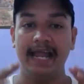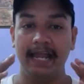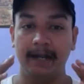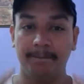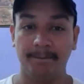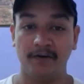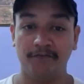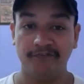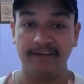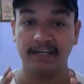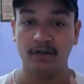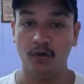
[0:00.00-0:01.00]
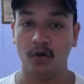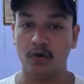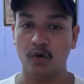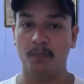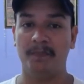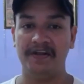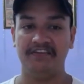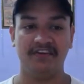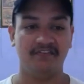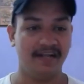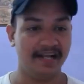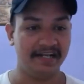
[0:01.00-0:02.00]
एक परफेक्ट लो कंपटीशन
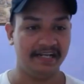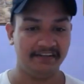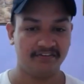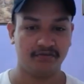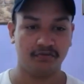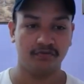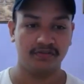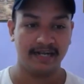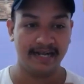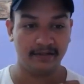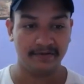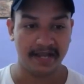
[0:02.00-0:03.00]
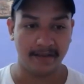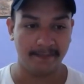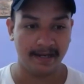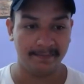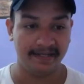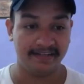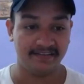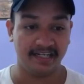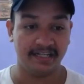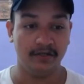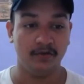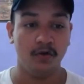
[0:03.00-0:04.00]
वाला नीच चूज़ करा है तो यहाँ पर आप देख
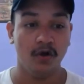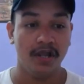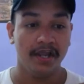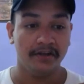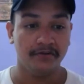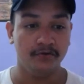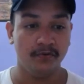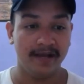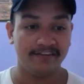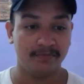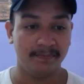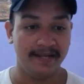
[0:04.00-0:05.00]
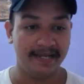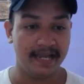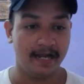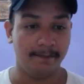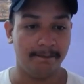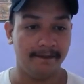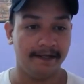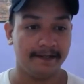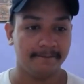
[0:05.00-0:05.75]
सकते हो यूएस में यहाँ पर